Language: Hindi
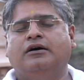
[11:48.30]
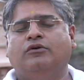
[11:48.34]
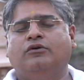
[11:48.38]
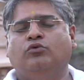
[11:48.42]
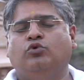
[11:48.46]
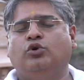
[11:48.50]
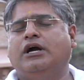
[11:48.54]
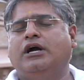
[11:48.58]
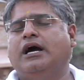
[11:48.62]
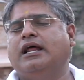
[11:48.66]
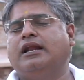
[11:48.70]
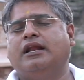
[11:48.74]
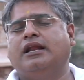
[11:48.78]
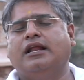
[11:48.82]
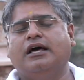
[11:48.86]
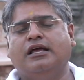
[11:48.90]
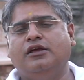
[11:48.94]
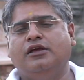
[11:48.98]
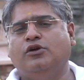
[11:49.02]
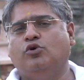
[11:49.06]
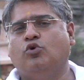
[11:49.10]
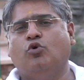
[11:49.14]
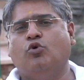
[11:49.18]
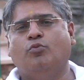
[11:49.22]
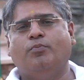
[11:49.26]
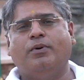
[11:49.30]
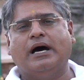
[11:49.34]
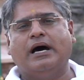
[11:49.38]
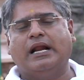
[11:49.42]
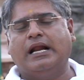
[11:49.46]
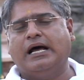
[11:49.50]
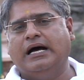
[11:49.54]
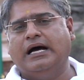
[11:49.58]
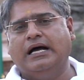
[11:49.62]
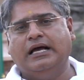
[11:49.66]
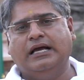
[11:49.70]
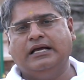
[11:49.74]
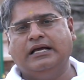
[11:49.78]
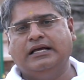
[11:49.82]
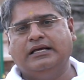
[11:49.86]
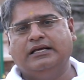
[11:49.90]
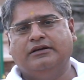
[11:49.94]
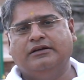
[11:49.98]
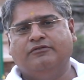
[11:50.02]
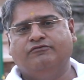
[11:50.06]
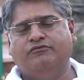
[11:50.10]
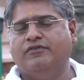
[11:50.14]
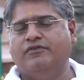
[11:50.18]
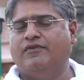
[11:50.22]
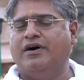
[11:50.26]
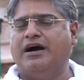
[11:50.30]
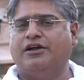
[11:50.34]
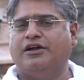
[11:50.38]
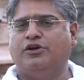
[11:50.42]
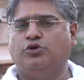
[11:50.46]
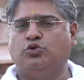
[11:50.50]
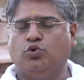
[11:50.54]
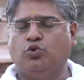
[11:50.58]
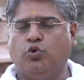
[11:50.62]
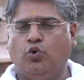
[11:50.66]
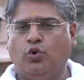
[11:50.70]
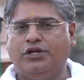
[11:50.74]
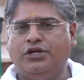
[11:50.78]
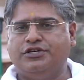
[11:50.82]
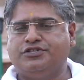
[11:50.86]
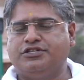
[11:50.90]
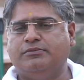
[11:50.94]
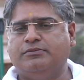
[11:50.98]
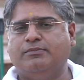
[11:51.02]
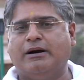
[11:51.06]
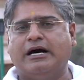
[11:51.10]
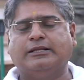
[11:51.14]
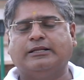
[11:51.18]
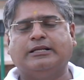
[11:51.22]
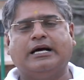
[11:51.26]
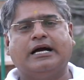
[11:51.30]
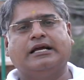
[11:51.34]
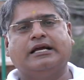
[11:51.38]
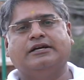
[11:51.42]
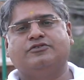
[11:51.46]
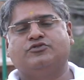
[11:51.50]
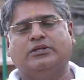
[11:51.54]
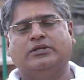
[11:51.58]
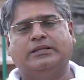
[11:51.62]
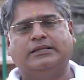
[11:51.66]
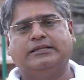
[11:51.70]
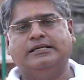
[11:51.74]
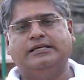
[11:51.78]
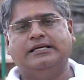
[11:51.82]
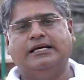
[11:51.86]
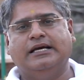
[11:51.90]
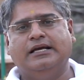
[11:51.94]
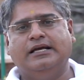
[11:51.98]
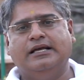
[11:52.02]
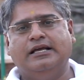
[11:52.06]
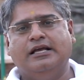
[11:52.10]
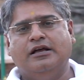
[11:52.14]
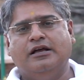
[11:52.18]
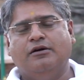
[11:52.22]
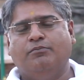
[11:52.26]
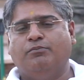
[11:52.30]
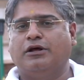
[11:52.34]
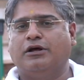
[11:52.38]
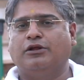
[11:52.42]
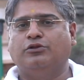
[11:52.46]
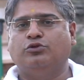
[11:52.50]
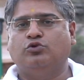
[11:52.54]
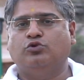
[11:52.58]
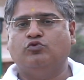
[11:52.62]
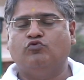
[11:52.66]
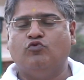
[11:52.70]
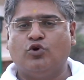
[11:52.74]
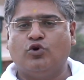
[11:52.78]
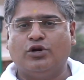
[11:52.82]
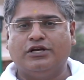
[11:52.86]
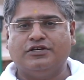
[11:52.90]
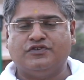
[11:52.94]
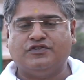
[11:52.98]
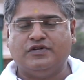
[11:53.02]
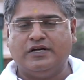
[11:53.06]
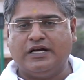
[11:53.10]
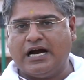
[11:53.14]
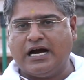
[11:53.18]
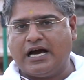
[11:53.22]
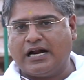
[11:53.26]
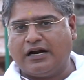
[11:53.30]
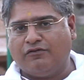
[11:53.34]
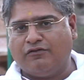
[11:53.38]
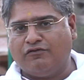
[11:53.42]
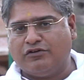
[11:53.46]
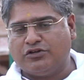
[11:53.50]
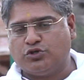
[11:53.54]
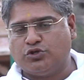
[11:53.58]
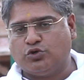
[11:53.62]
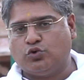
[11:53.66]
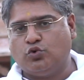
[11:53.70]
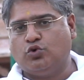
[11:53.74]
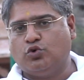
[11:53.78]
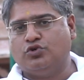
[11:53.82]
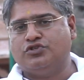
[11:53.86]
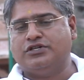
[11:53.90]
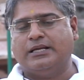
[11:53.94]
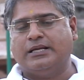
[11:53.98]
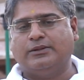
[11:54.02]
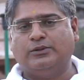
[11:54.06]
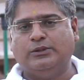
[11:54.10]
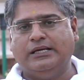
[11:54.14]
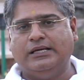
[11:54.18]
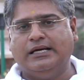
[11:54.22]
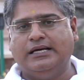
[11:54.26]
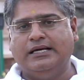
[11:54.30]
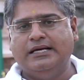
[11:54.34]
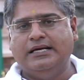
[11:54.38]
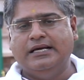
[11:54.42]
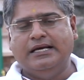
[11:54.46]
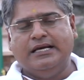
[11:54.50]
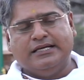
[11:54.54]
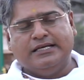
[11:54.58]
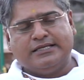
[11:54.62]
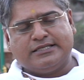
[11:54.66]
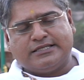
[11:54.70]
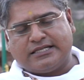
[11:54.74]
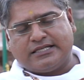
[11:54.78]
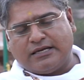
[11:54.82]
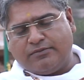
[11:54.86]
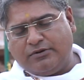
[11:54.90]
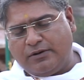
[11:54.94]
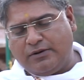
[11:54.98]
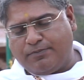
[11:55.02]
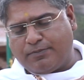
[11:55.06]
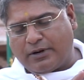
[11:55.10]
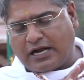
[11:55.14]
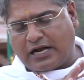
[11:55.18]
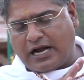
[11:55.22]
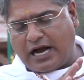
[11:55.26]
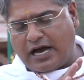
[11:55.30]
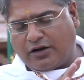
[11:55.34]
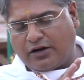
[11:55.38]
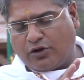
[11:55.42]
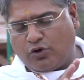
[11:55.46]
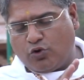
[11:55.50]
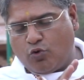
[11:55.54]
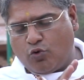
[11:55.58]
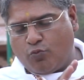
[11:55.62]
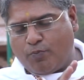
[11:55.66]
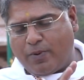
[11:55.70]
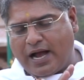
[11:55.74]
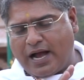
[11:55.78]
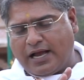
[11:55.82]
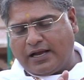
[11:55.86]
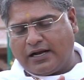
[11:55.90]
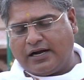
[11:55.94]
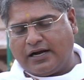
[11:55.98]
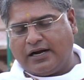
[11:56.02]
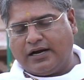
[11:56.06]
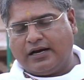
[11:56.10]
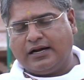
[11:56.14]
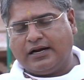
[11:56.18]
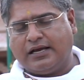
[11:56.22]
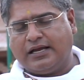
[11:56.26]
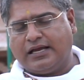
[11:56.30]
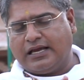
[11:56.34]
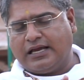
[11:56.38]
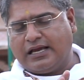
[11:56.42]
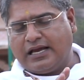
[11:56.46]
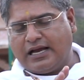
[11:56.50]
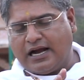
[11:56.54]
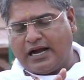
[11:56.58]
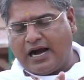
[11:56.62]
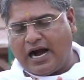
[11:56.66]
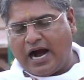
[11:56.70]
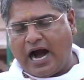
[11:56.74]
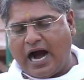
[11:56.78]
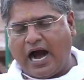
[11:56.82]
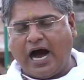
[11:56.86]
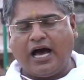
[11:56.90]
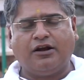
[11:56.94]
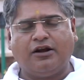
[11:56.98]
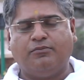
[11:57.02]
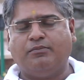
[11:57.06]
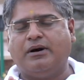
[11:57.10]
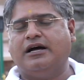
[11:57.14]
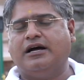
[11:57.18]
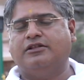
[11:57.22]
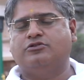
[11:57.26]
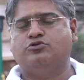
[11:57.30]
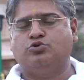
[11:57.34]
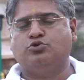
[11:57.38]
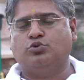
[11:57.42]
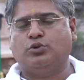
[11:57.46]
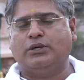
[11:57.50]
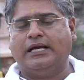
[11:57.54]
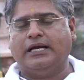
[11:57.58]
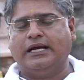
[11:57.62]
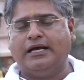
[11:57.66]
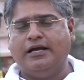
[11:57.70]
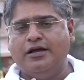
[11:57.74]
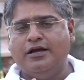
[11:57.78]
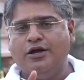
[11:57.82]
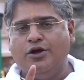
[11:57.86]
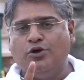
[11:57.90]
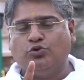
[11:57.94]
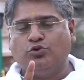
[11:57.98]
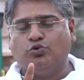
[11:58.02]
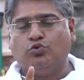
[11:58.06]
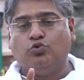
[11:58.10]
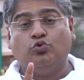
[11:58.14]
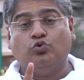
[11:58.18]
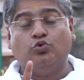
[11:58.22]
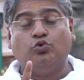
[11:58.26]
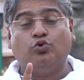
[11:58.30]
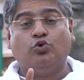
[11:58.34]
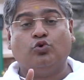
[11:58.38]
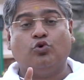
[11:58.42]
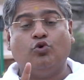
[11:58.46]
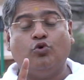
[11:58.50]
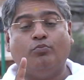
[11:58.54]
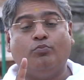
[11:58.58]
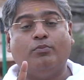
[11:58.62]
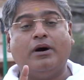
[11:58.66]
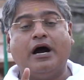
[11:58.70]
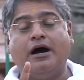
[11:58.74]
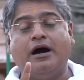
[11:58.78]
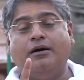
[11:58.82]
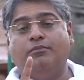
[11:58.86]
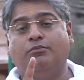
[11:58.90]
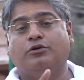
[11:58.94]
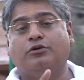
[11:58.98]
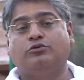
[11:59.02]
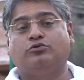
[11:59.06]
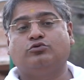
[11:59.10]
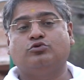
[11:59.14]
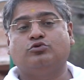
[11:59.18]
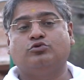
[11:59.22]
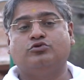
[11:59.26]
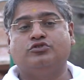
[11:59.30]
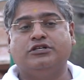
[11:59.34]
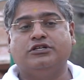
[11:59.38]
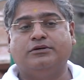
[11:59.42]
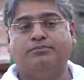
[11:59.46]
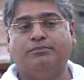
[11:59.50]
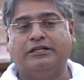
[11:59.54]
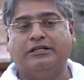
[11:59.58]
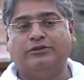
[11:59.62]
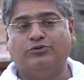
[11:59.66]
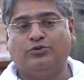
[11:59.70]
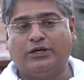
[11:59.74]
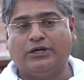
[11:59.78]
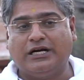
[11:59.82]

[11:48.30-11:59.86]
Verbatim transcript: उनका नहीं हो पा रहा है विवाह की थोड़ी सी बात आगे चलती है परंतु वो किसी कारणवश रुक जाती है सभी प्रकार के उपाय करके हार मान चुके हैं तो उनको महामृत्युंजय मंत्र